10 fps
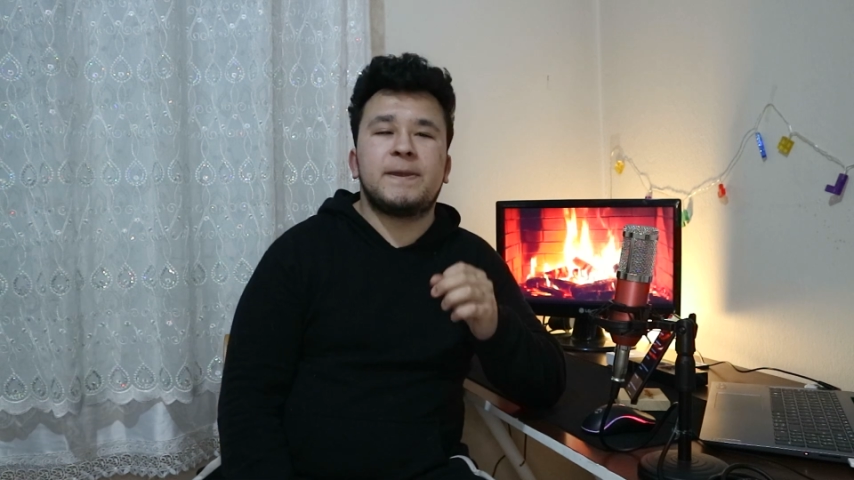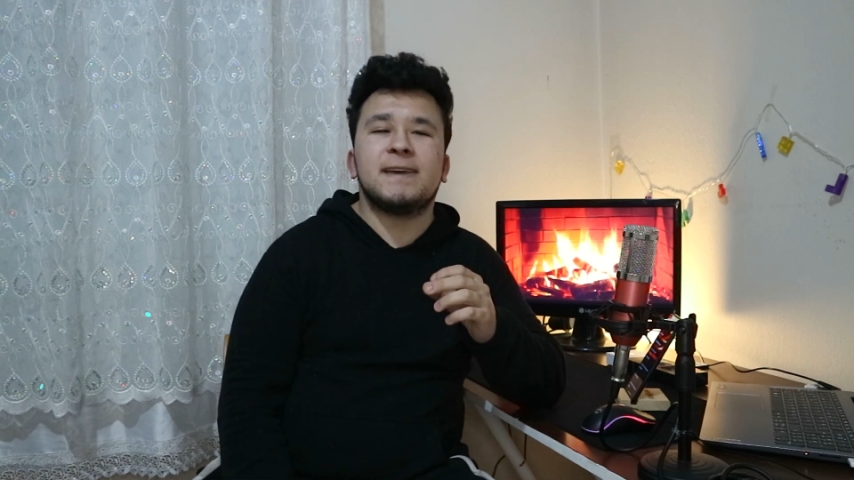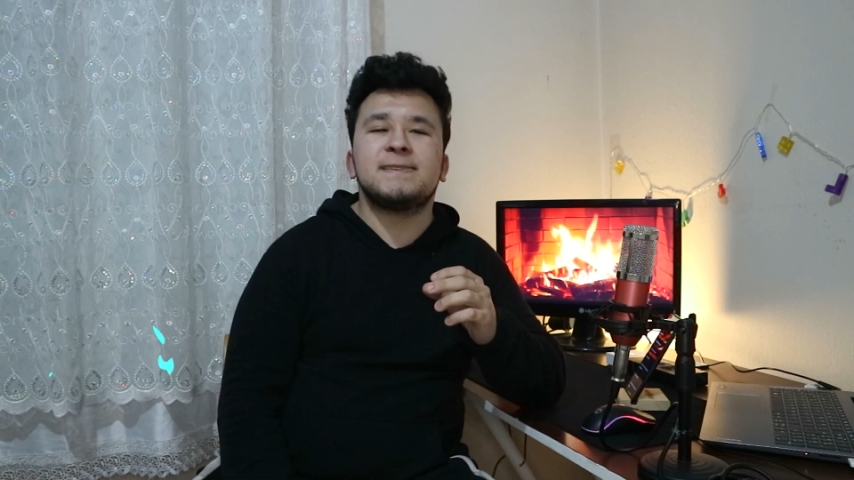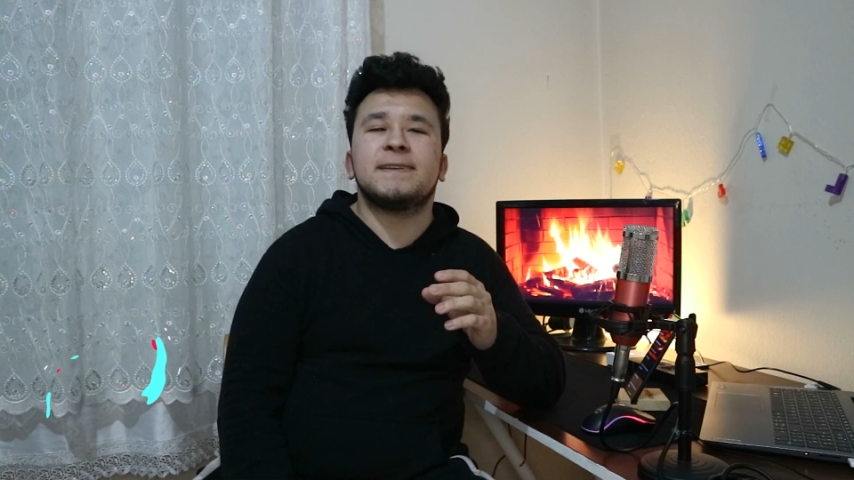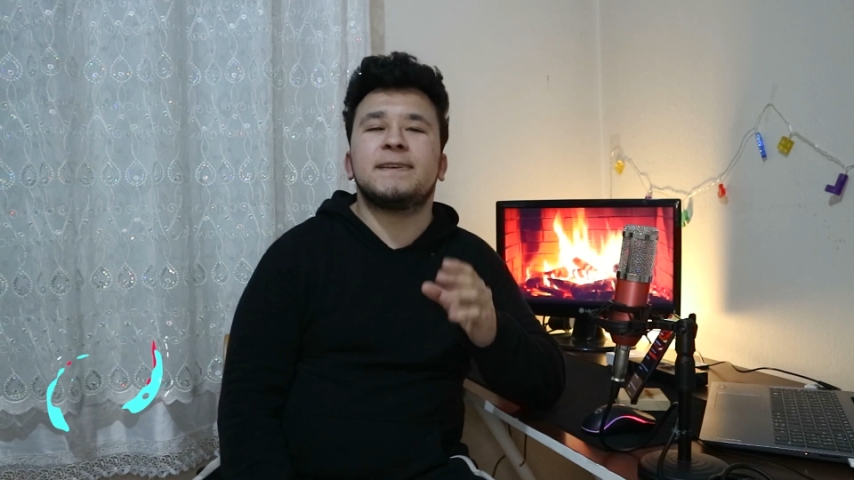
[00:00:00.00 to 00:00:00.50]

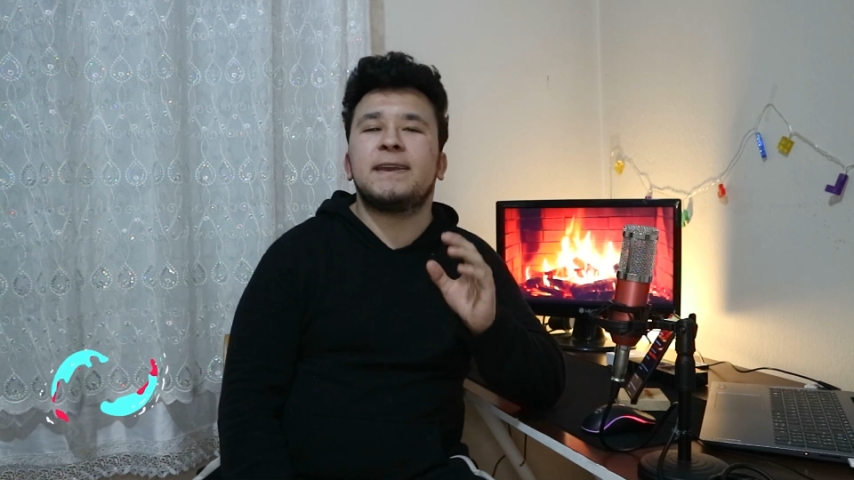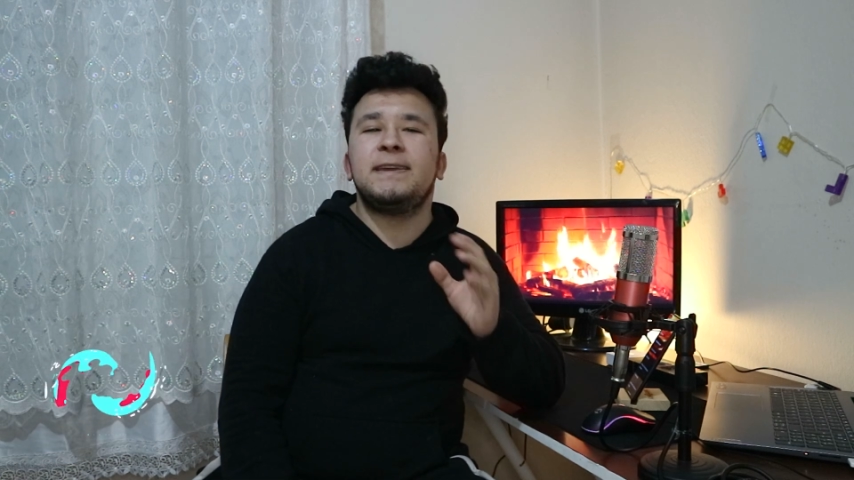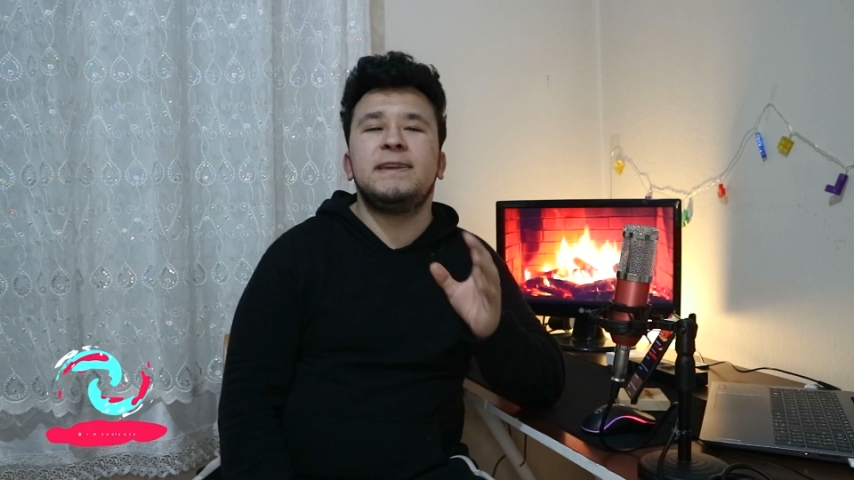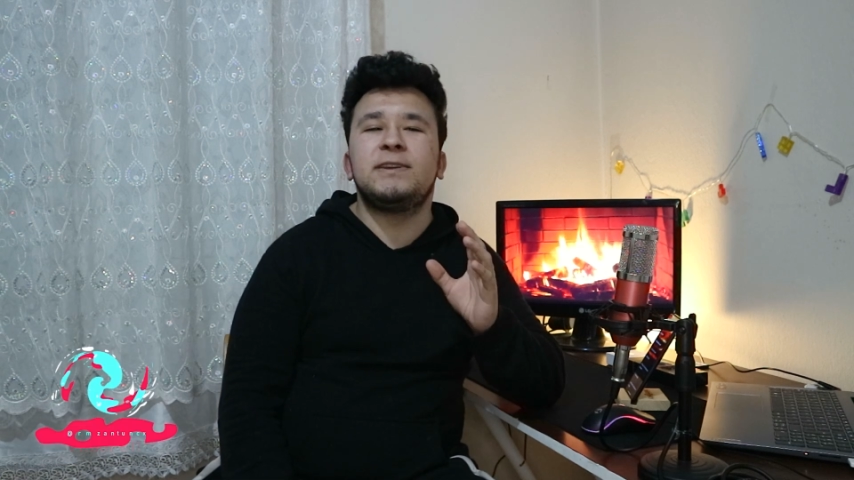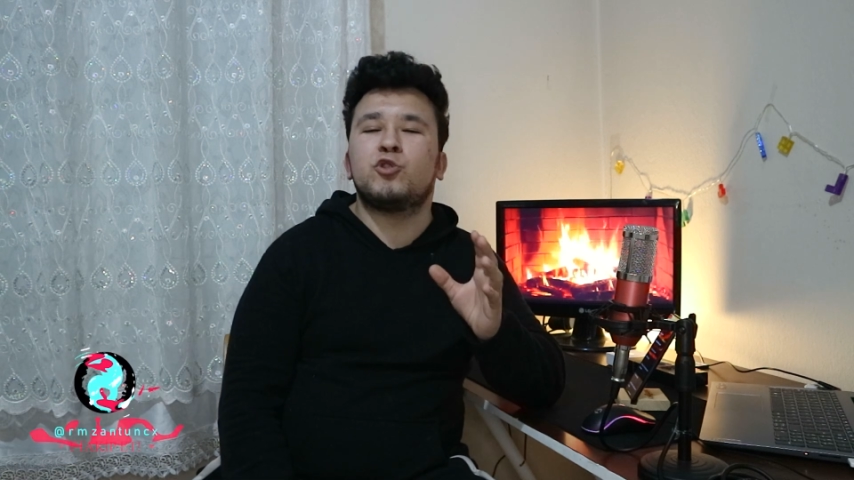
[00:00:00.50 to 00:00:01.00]
Piyasada
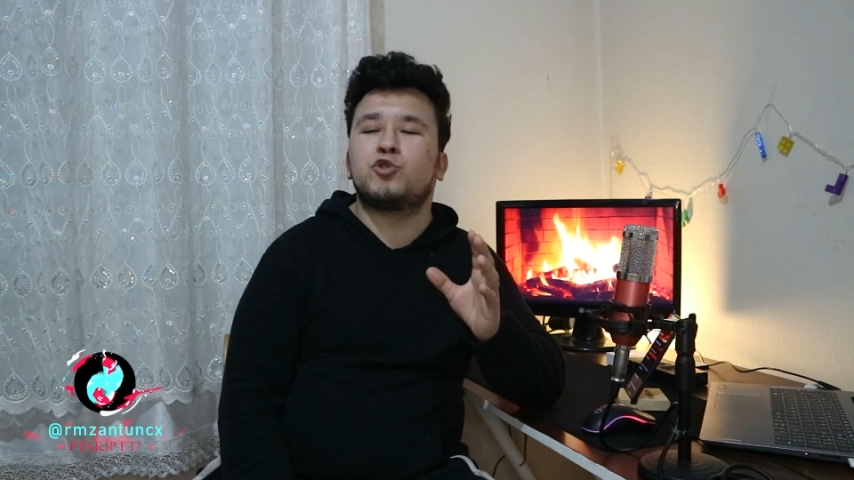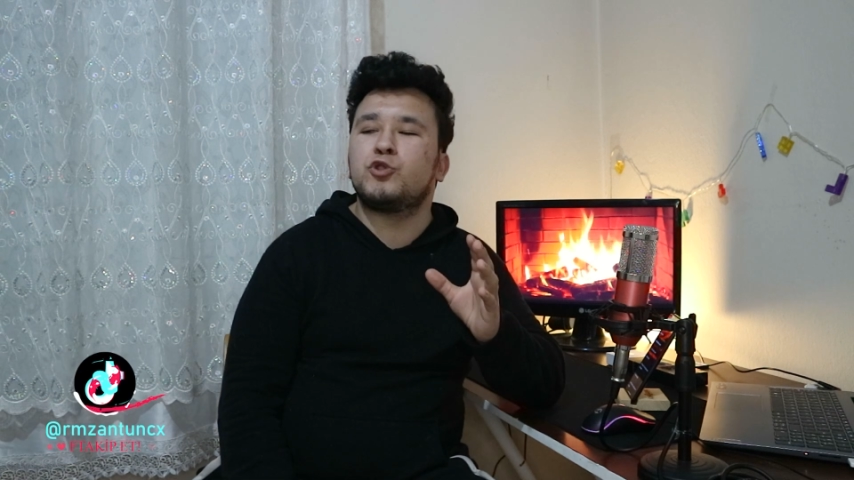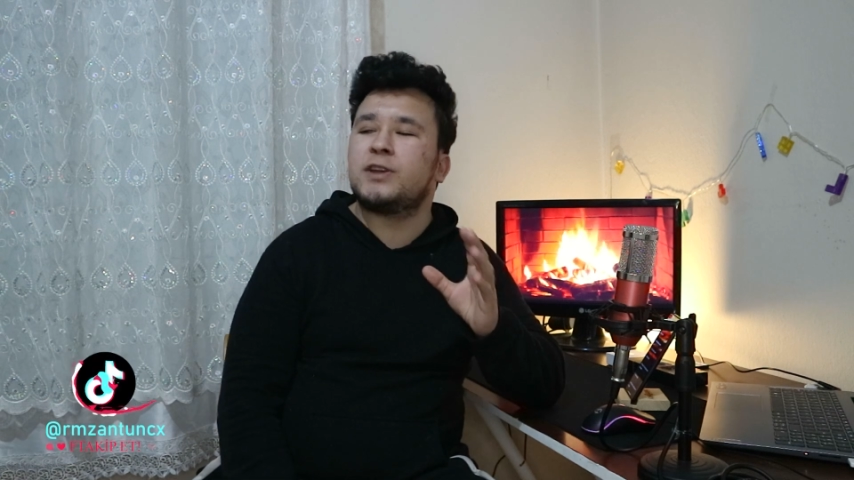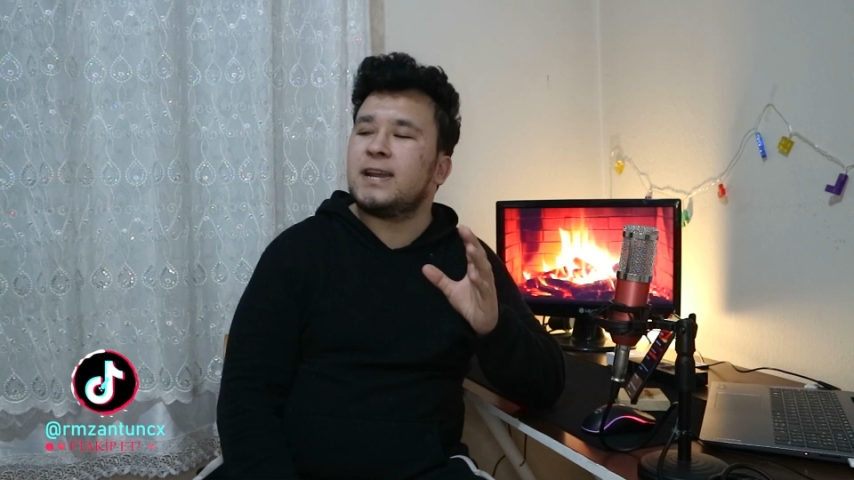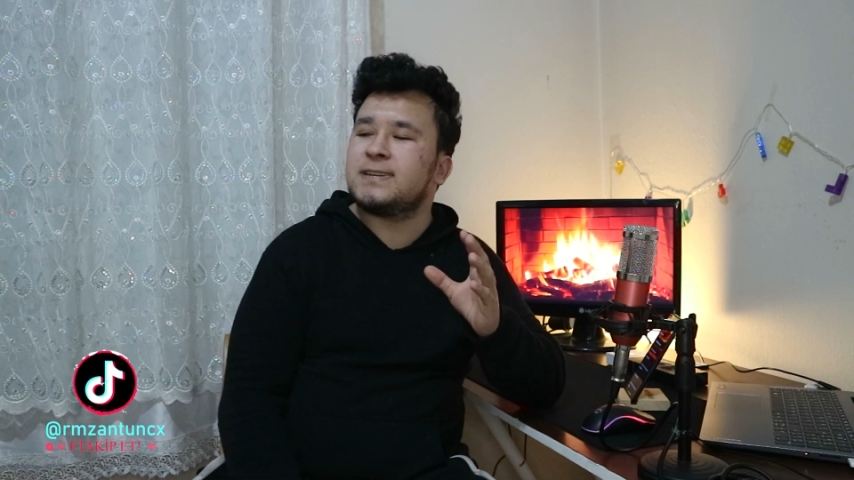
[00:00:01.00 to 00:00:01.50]
iyi
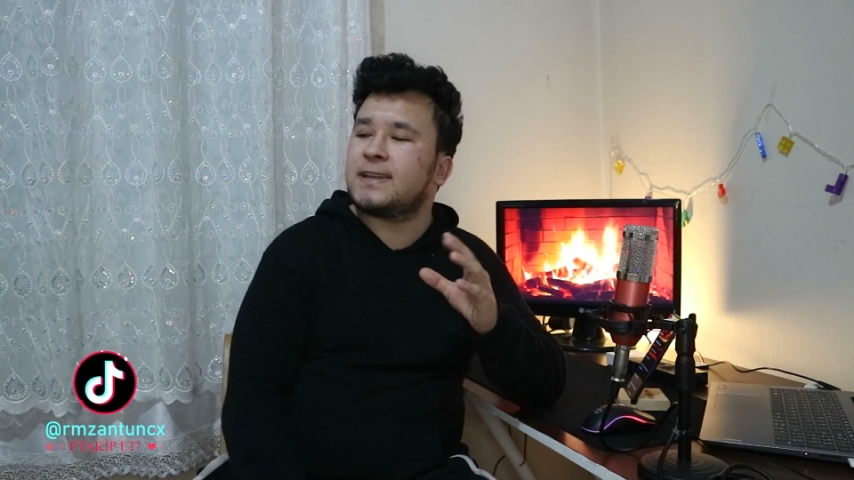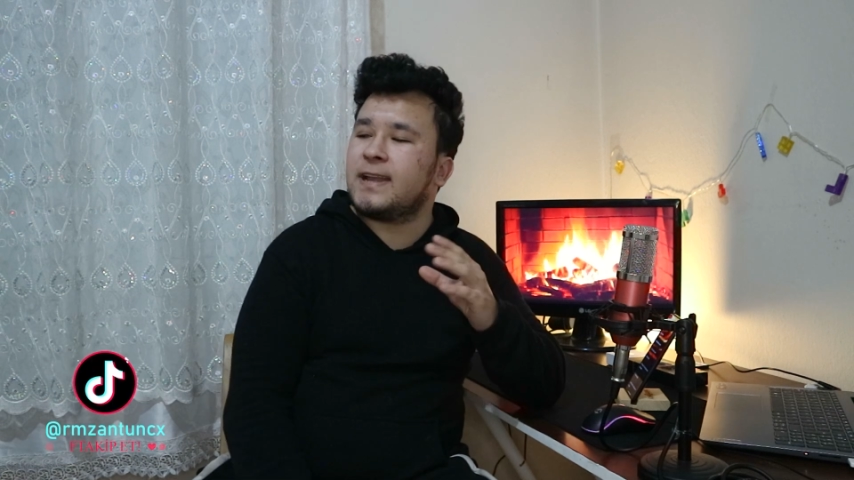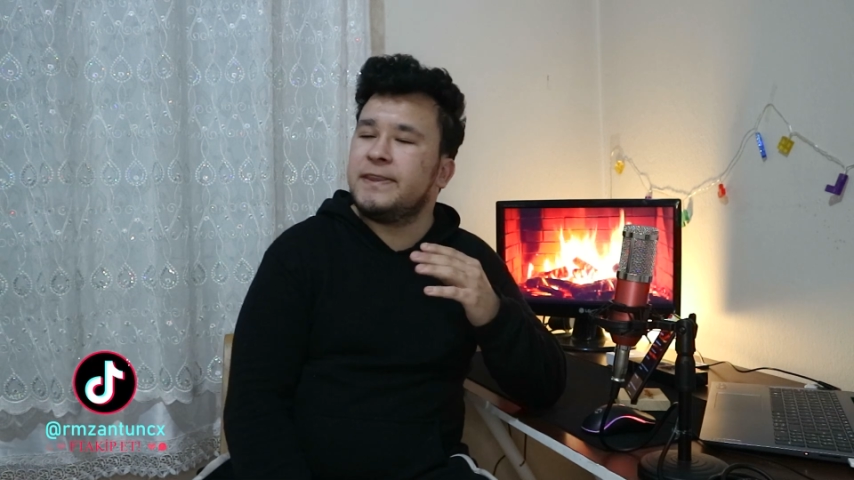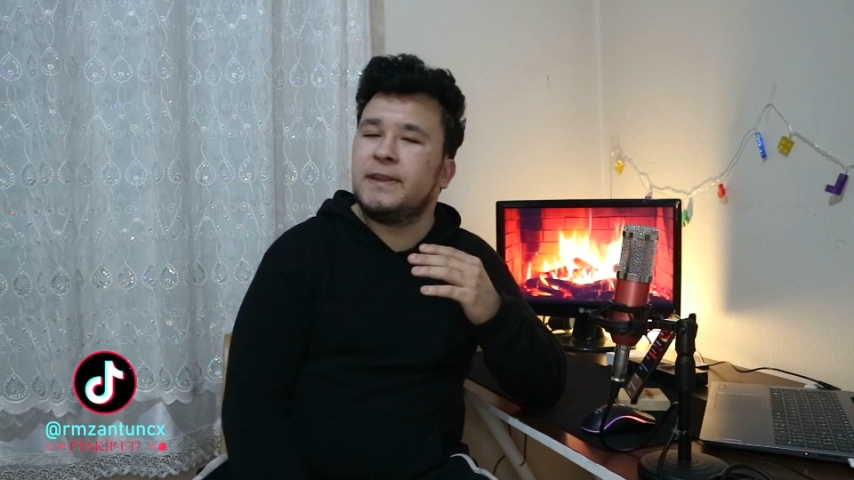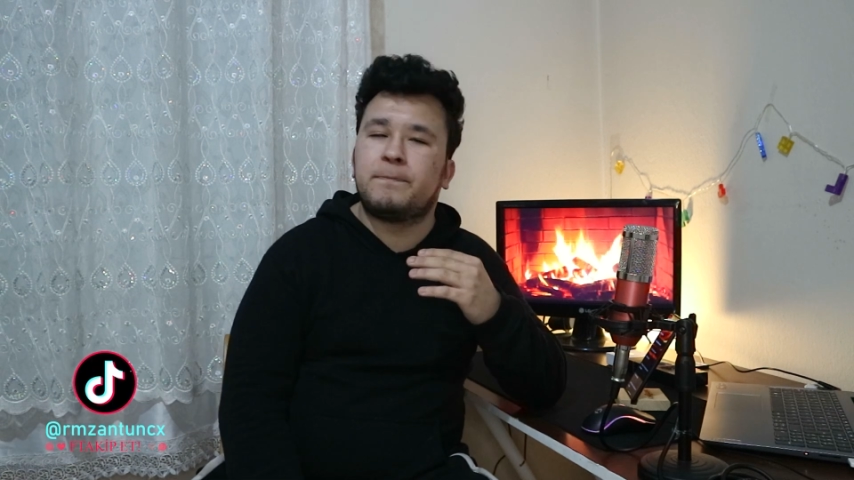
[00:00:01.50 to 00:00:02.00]
kötü gerçekten
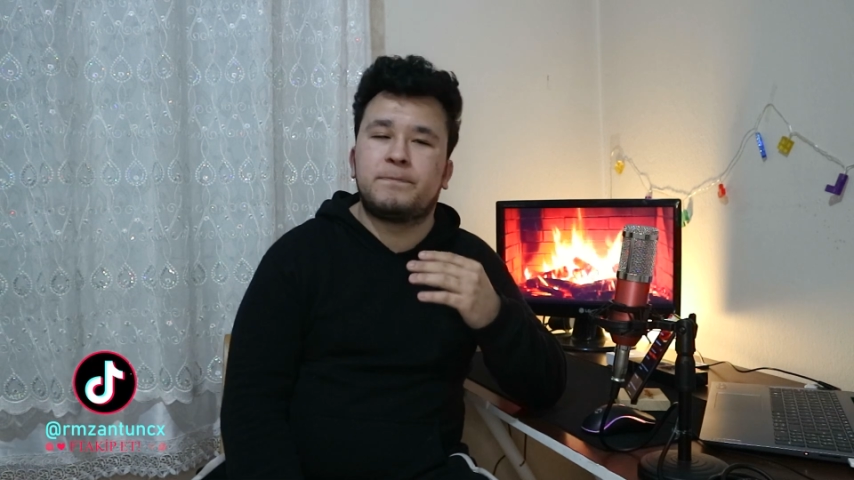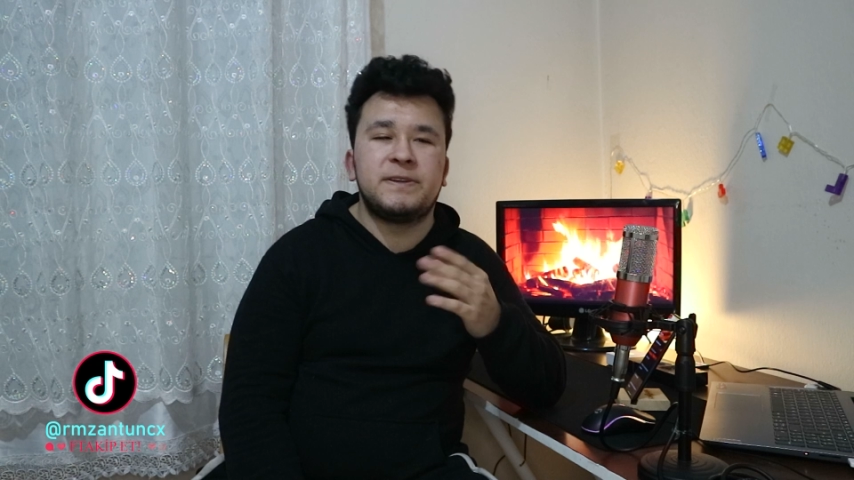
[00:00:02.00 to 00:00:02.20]
gerçekten de